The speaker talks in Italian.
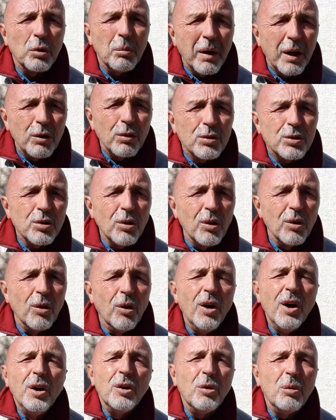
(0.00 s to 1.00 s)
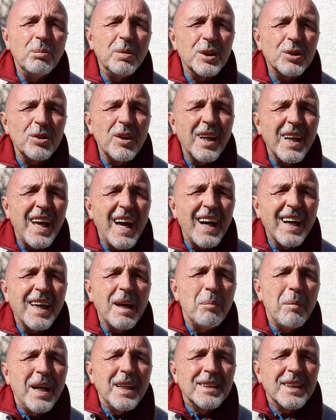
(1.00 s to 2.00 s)
Ma non solo, non bisogna neanche
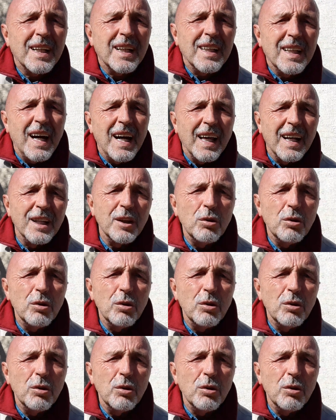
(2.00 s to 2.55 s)
mai sgridarli,